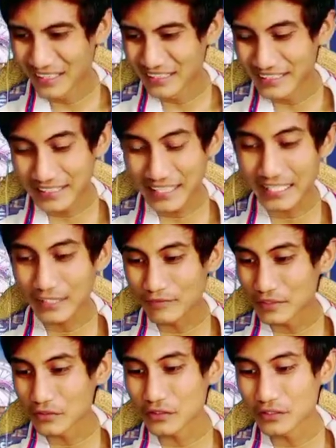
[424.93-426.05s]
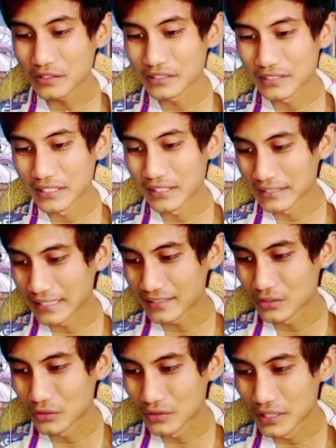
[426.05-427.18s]
Di sini ada fitur
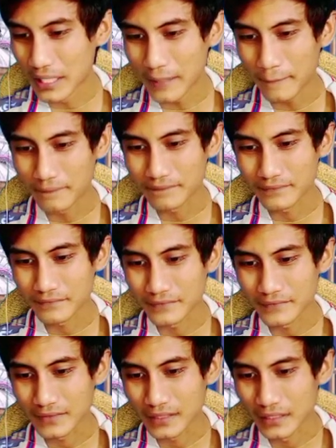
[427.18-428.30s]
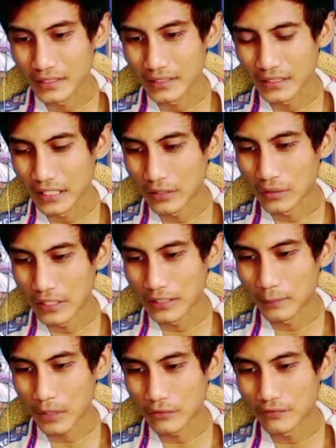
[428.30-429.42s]
dead juga Lalu ada
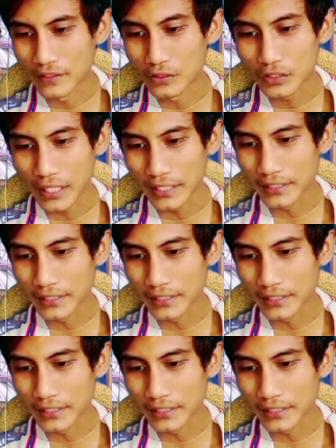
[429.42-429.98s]
profil juga